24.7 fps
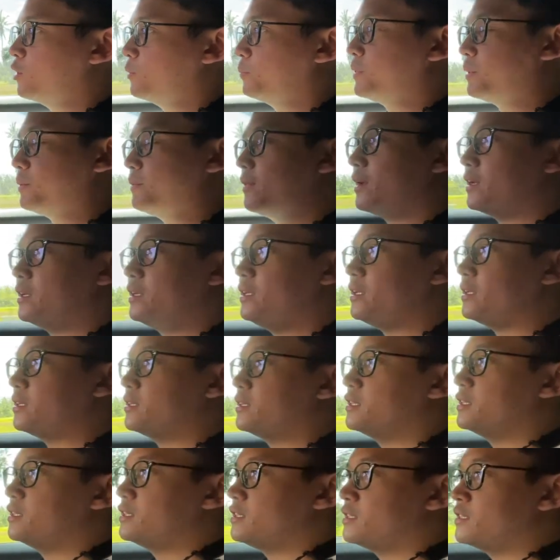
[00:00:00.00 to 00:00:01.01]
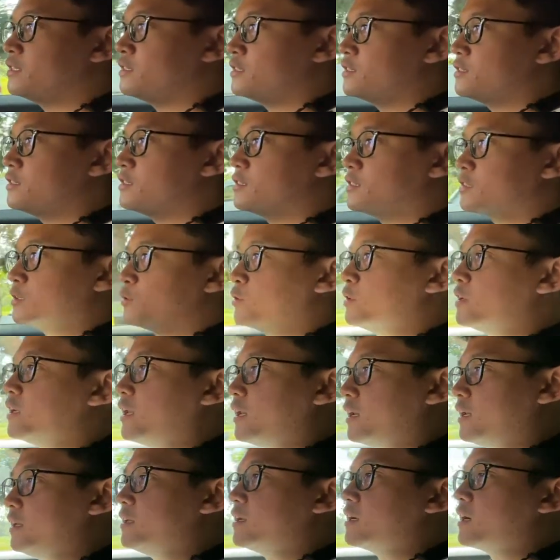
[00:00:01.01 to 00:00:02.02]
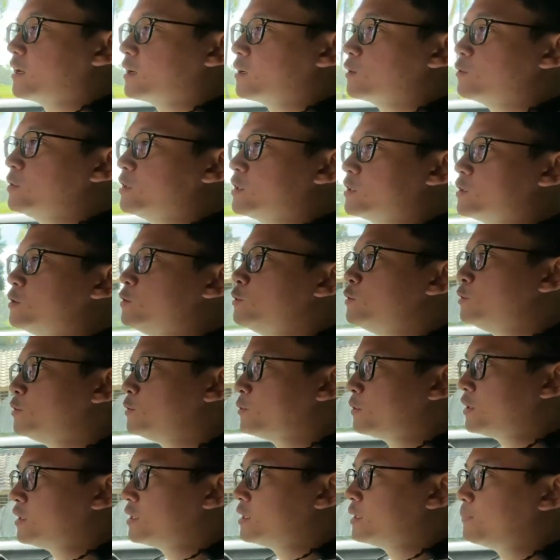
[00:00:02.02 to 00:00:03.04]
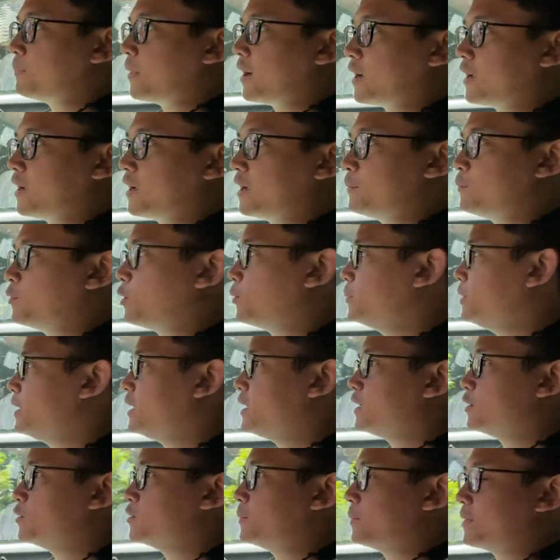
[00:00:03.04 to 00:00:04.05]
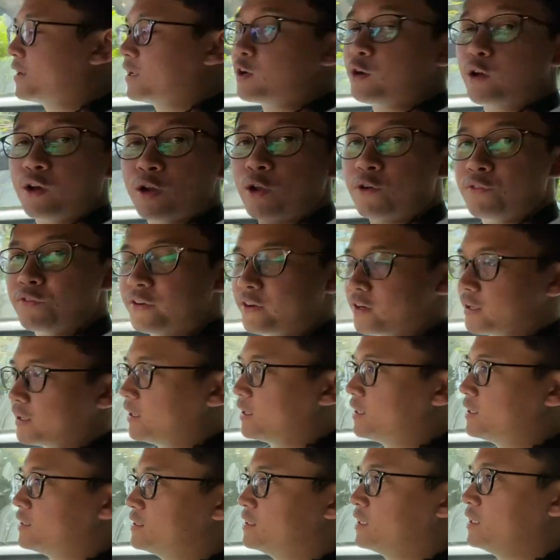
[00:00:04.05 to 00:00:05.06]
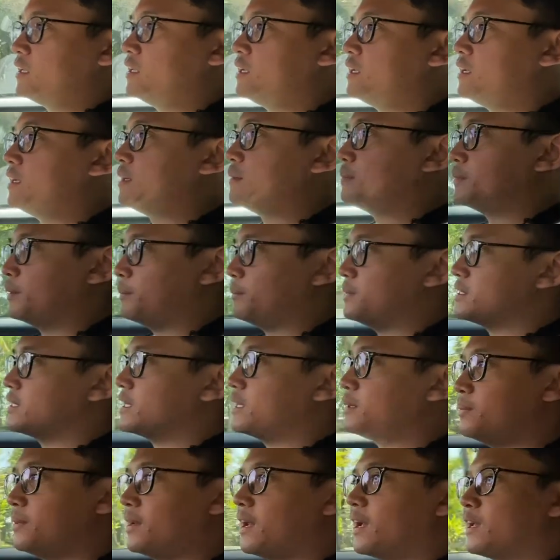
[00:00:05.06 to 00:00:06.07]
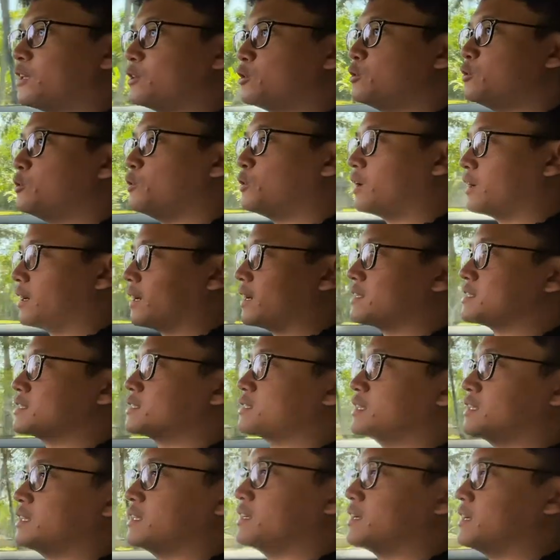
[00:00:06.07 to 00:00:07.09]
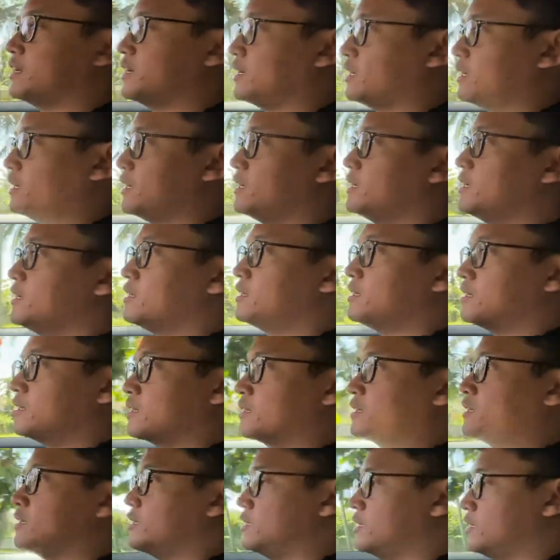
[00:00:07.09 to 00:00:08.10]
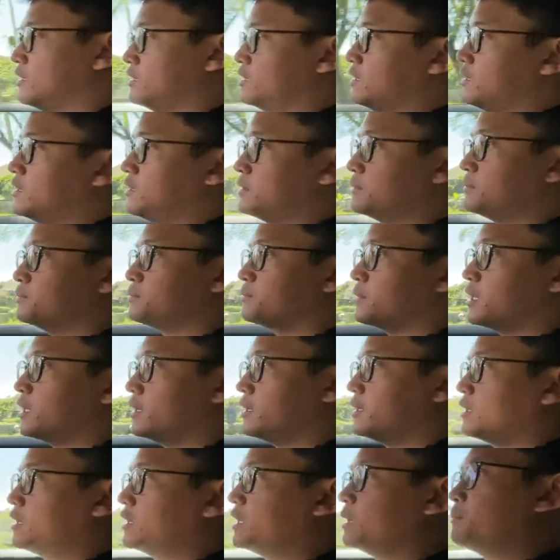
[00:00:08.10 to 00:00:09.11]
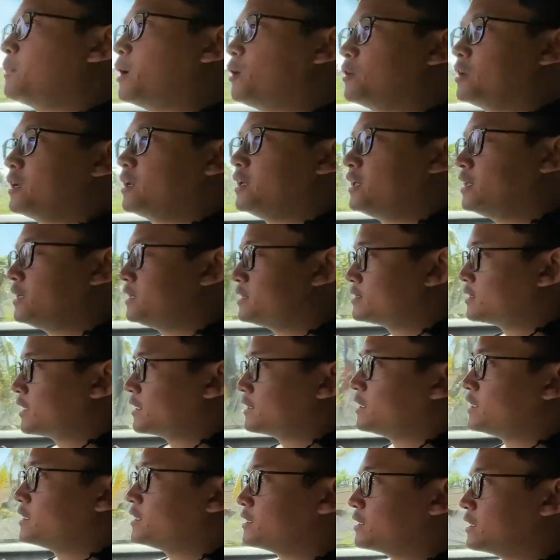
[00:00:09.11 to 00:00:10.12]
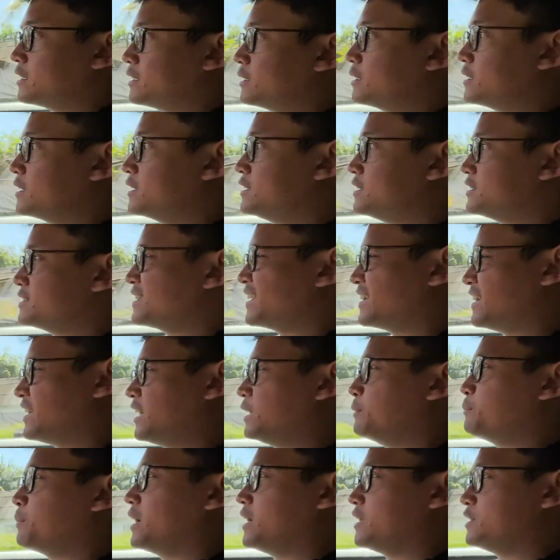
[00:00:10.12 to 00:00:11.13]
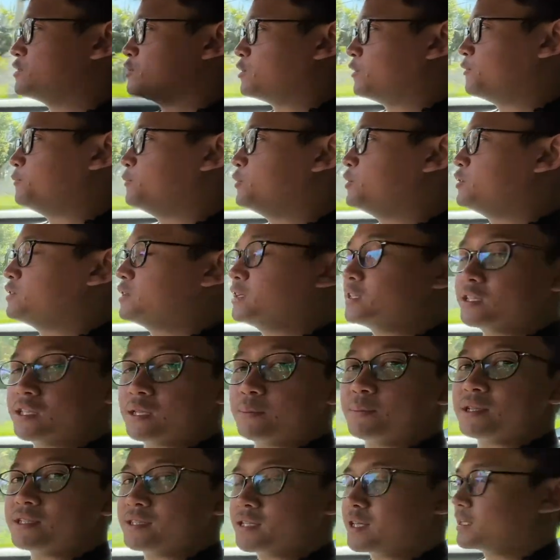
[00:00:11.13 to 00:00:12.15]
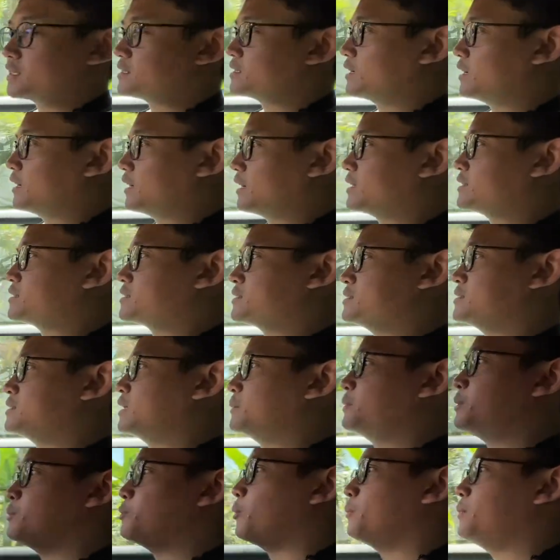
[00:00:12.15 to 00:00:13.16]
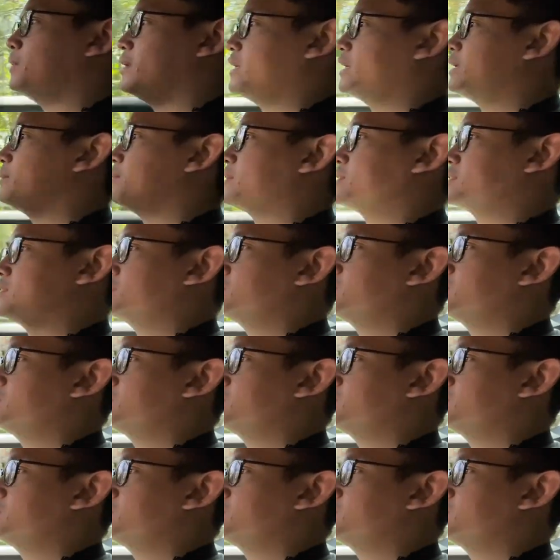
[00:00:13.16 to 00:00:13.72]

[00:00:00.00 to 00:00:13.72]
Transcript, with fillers: tuh pakai mobil yang udah pakai coilover meskipun reboundnya di set ke yang paling soft pun itu rasanya masih tetap keras. Dan ini ketika kita masuk ke sport mode pun yang paling keras itu juga rasanya masih bisa dipakai buat daily dan masih friendly banget.